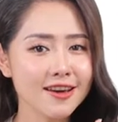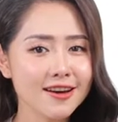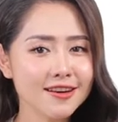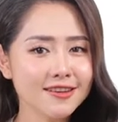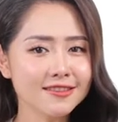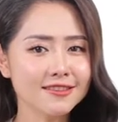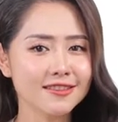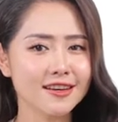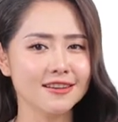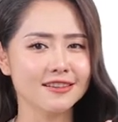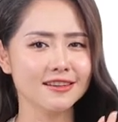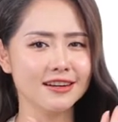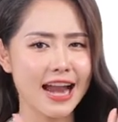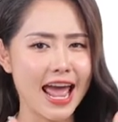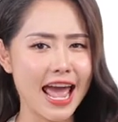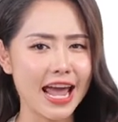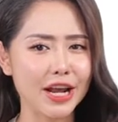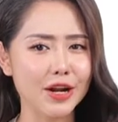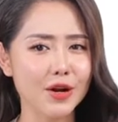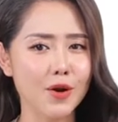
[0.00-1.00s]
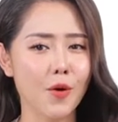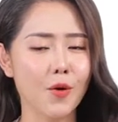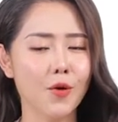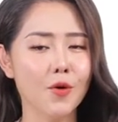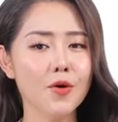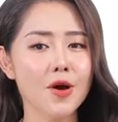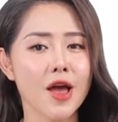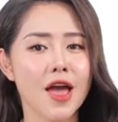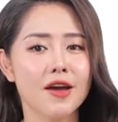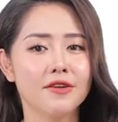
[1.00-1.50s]
chứng từ đầy
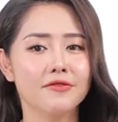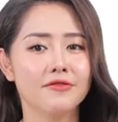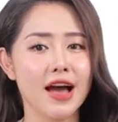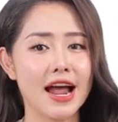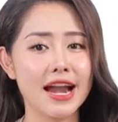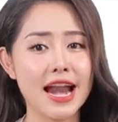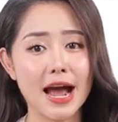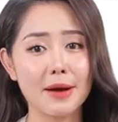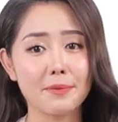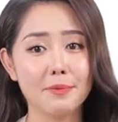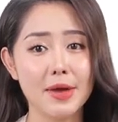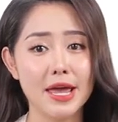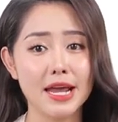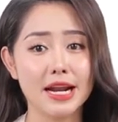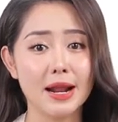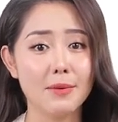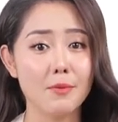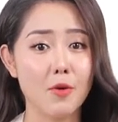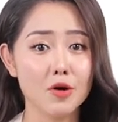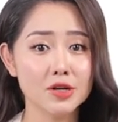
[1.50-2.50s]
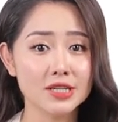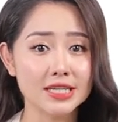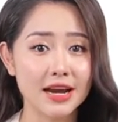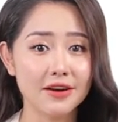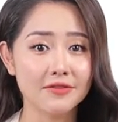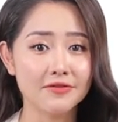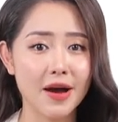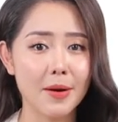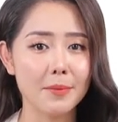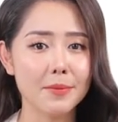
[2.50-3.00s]
đủ và đặc biệt là mỗi sản
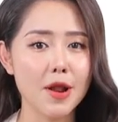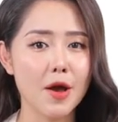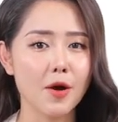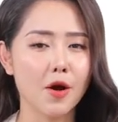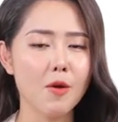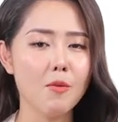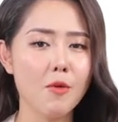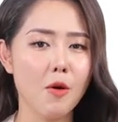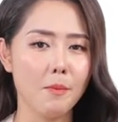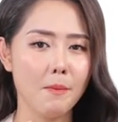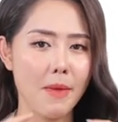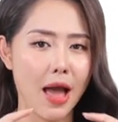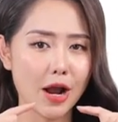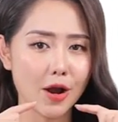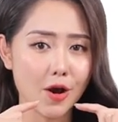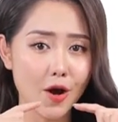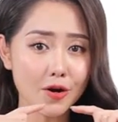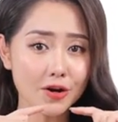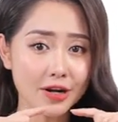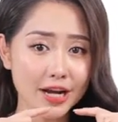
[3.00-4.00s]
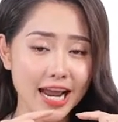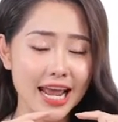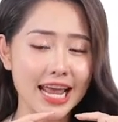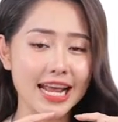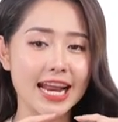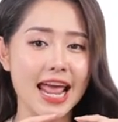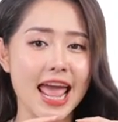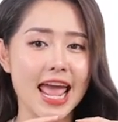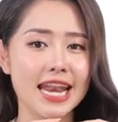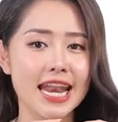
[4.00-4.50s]
phẩm đều có một mã code
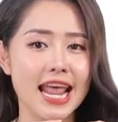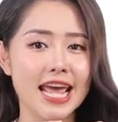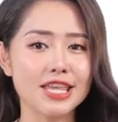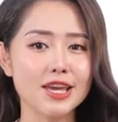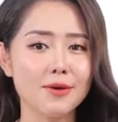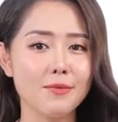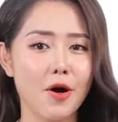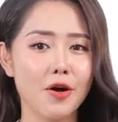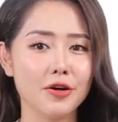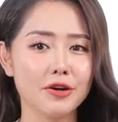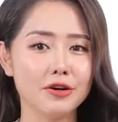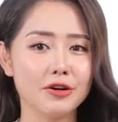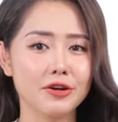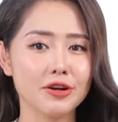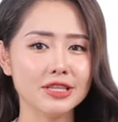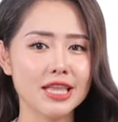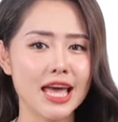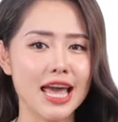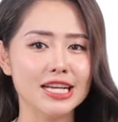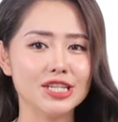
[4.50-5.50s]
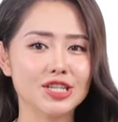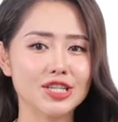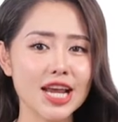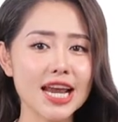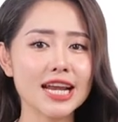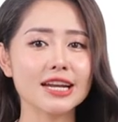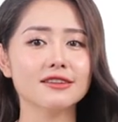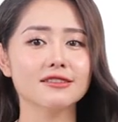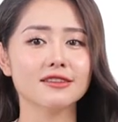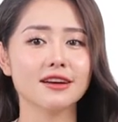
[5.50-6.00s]
riêng để cho mọi người có thể
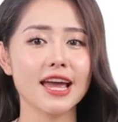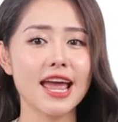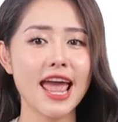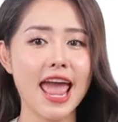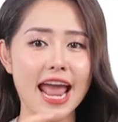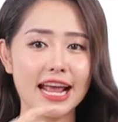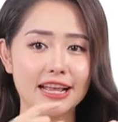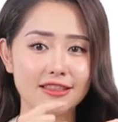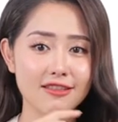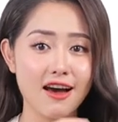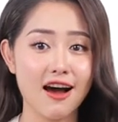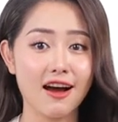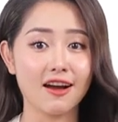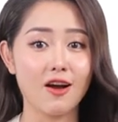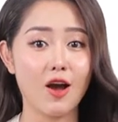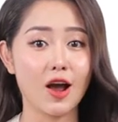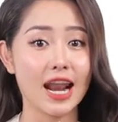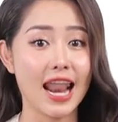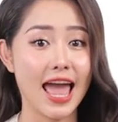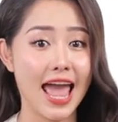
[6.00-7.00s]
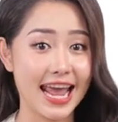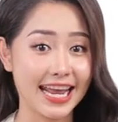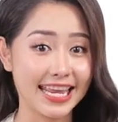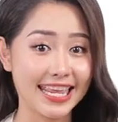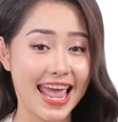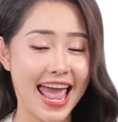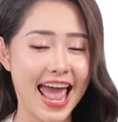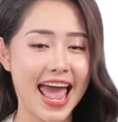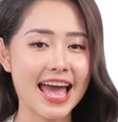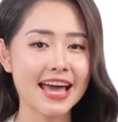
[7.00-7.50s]
check được cái hàng thật hoặc là hàng
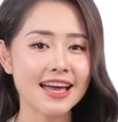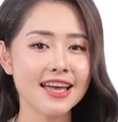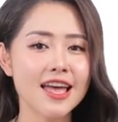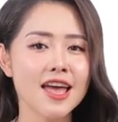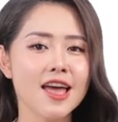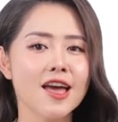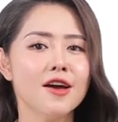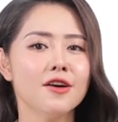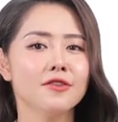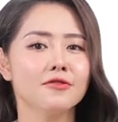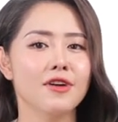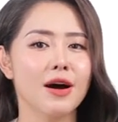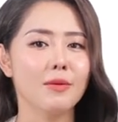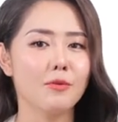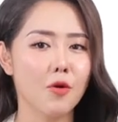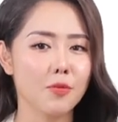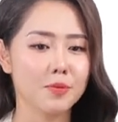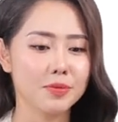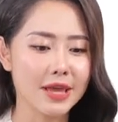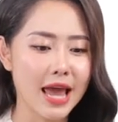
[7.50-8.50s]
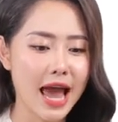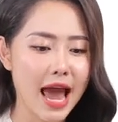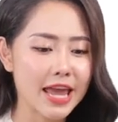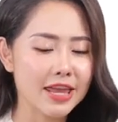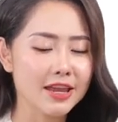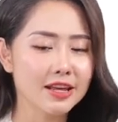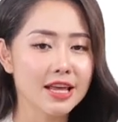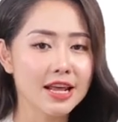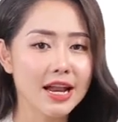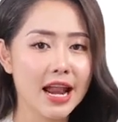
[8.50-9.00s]
giả. Và một chai
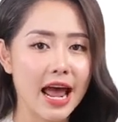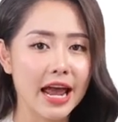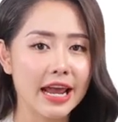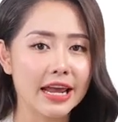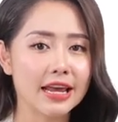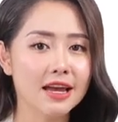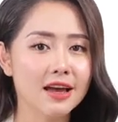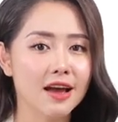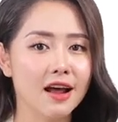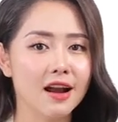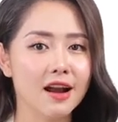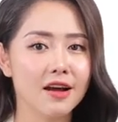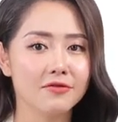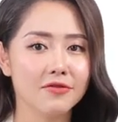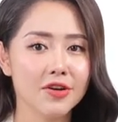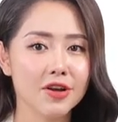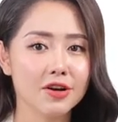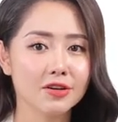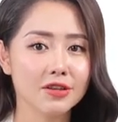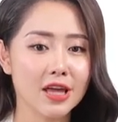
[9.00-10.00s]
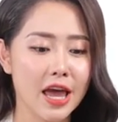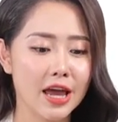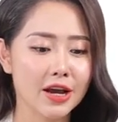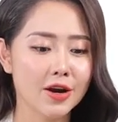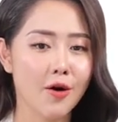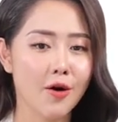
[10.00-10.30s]
như thế này hả là Vi có thể